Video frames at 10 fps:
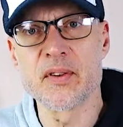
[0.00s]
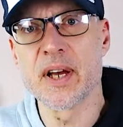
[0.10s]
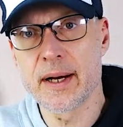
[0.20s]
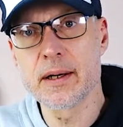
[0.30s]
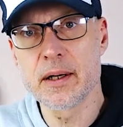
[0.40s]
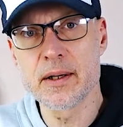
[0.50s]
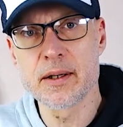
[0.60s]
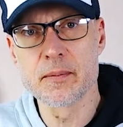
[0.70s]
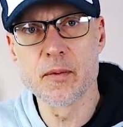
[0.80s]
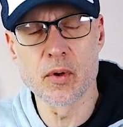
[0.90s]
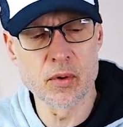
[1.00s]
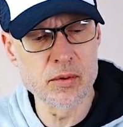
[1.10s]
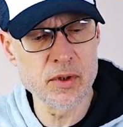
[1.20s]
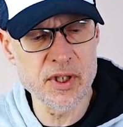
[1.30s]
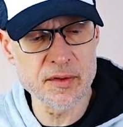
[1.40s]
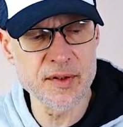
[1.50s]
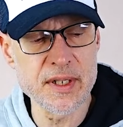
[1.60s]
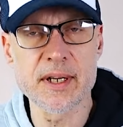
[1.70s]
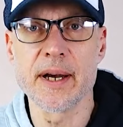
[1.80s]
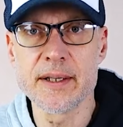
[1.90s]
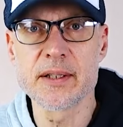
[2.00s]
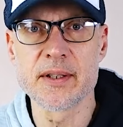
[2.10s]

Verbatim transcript: sehr handlich und hier finde ich einige